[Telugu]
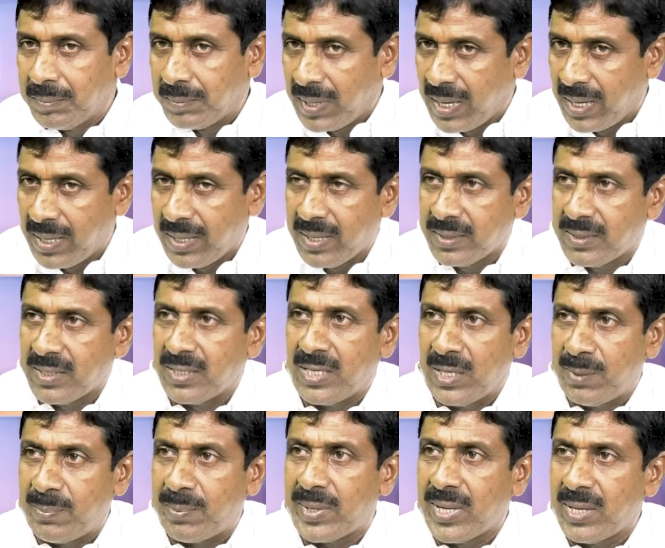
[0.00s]
కార్యకర్త
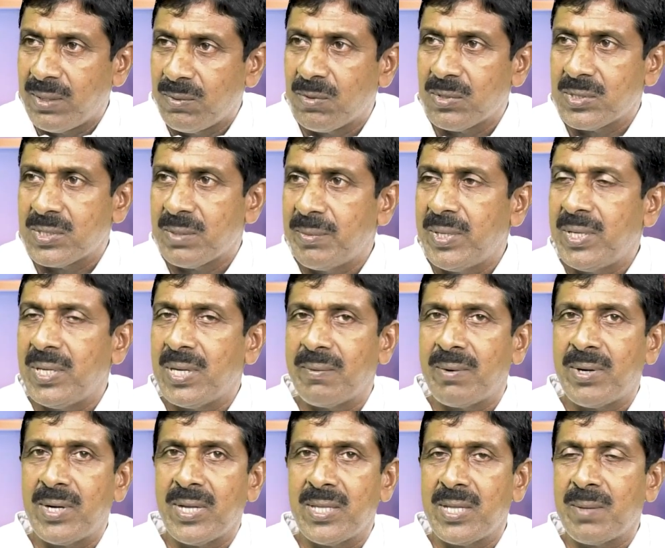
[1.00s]
నిలబడడానికి కోసమే
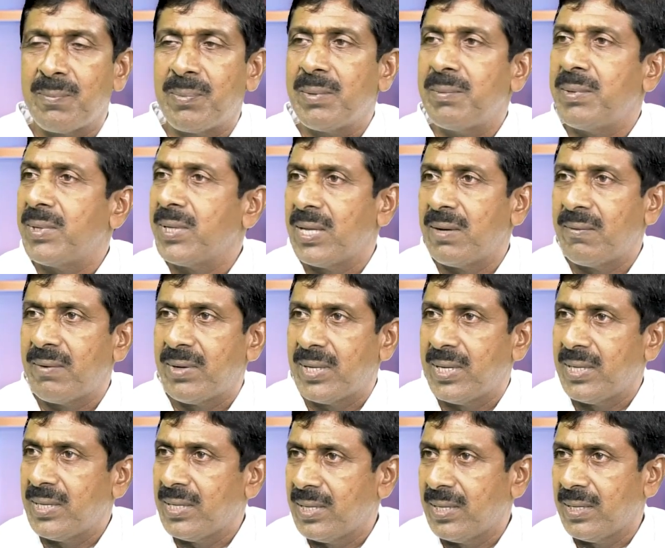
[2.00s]
నిలబడ్డం తప్ప మేము
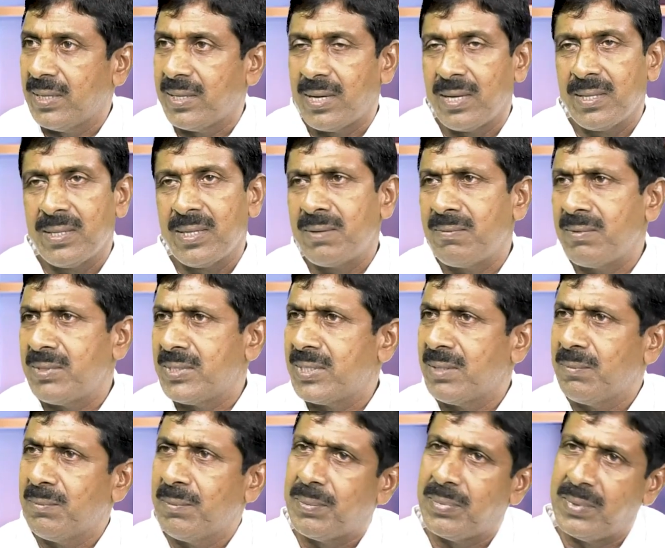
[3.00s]
గెలవడానికి కాదన్న
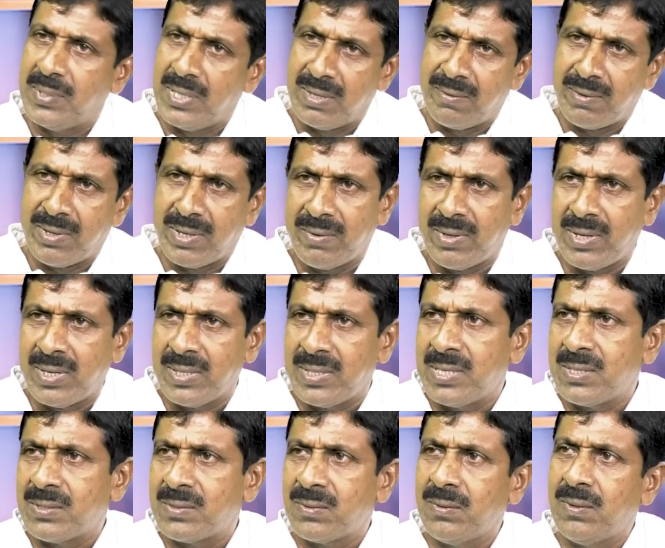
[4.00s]
విషయం నిలబడ్డ వాళ్ళకి
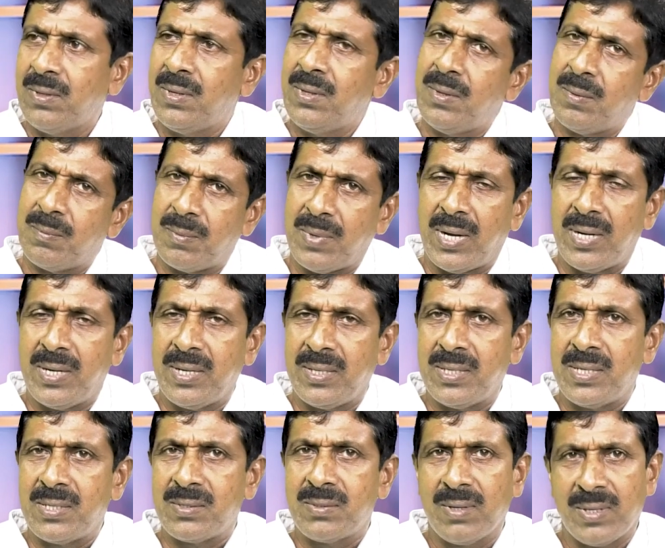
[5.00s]
తెలుసు పార్టీకి
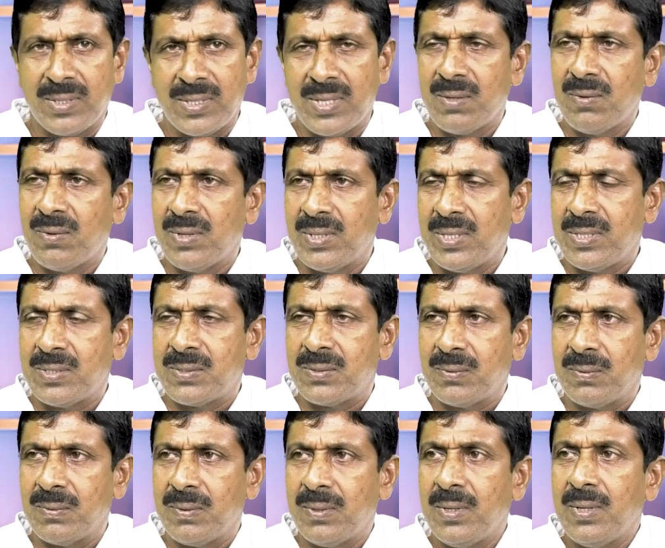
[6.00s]
తెలుసు అందరికి కూడా
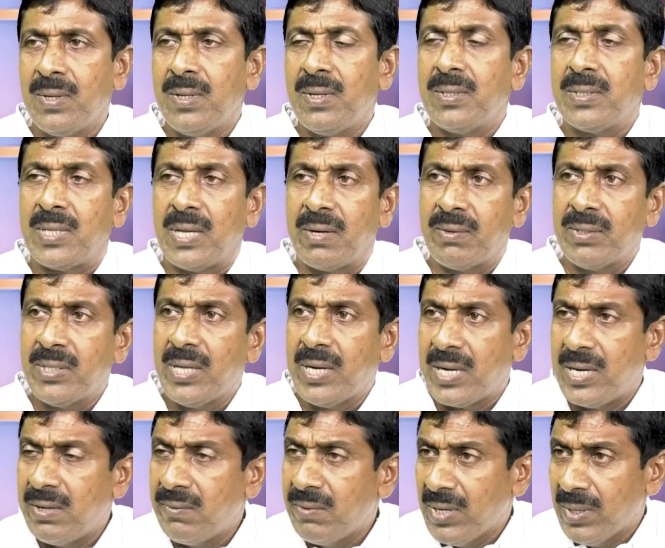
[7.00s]
తెలుసు తర్వాత
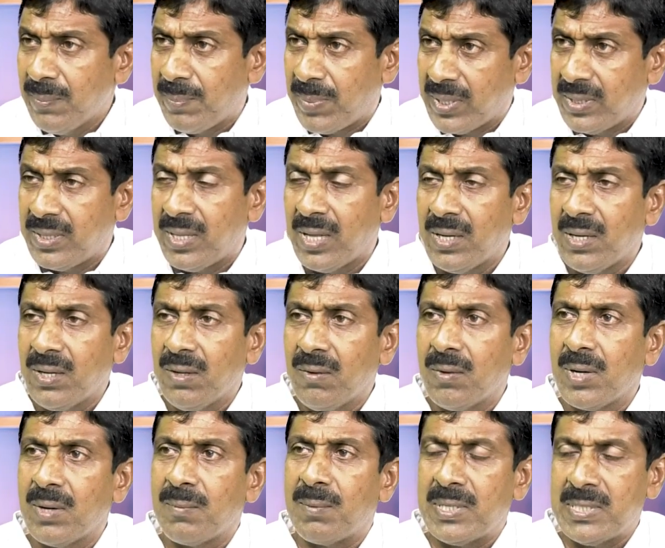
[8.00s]
రెండు వేల పద్నాలుగులో
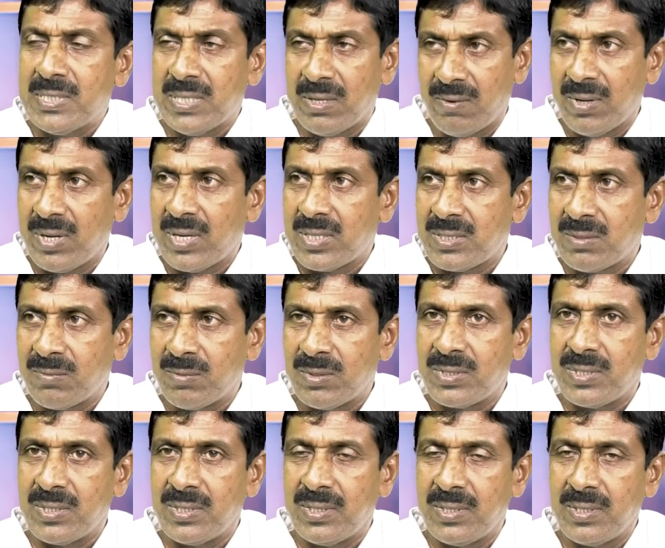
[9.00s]
ఒక మంచి అవకాశం
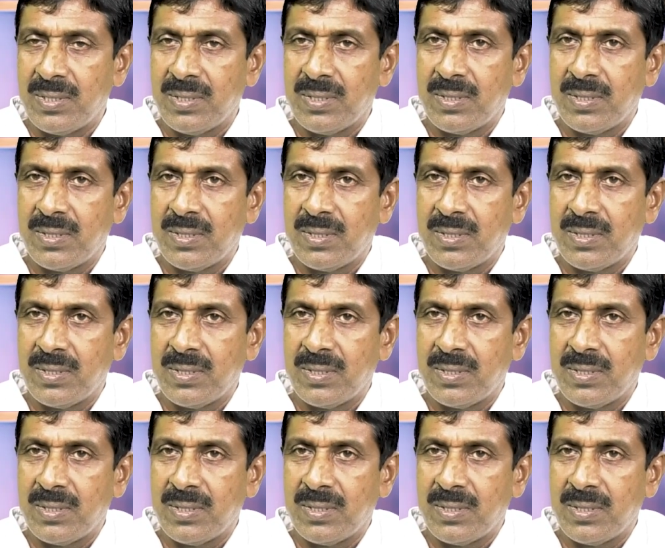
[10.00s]
వచ్చింది